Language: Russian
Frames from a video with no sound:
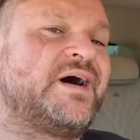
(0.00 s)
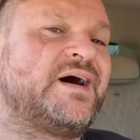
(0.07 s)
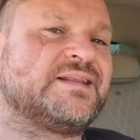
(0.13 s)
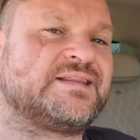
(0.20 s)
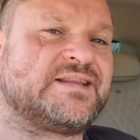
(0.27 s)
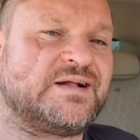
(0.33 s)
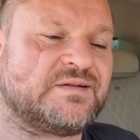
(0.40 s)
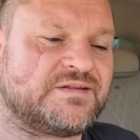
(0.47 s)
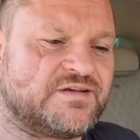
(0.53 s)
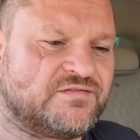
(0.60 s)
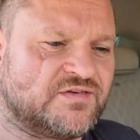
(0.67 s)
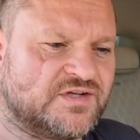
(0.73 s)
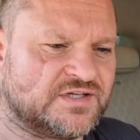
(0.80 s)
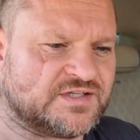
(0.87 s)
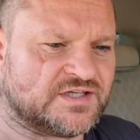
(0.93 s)

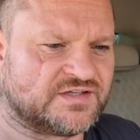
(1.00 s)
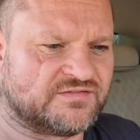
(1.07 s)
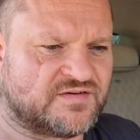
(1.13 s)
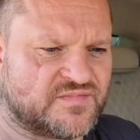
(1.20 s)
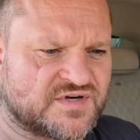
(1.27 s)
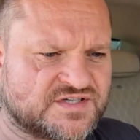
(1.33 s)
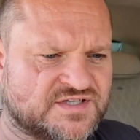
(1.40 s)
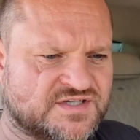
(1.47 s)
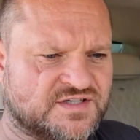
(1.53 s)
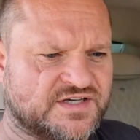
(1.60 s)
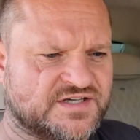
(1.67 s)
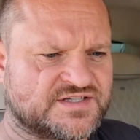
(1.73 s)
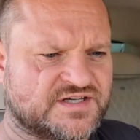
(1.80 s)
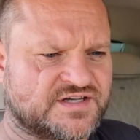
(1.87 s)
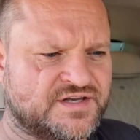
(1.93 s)
отталкивало от этого
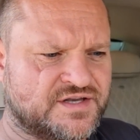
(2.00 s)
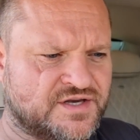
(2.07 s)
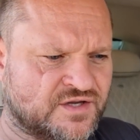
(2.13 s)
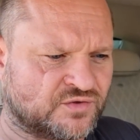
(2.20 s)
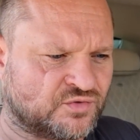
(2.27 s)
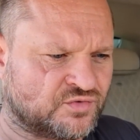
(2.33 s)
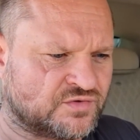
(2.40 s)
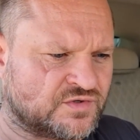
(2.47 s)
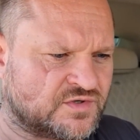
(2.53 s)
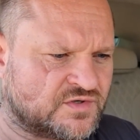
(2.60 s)
Мерседеса нету.